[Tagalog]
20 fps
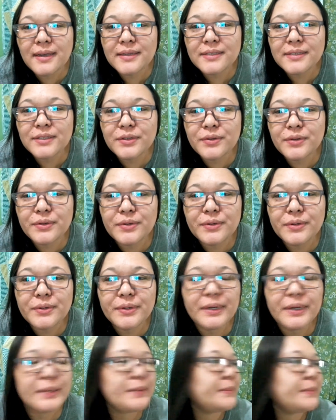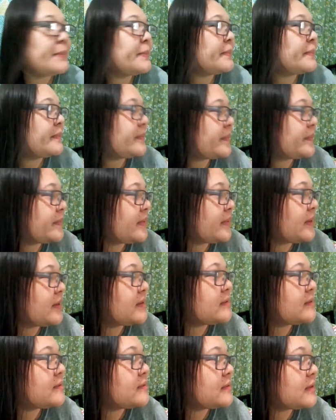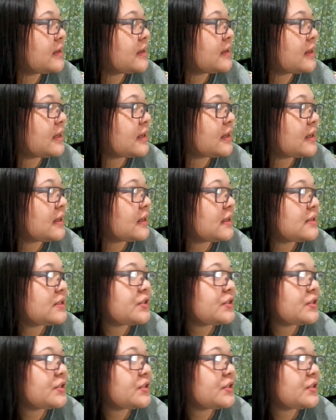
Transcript: uh, siguro ano uh,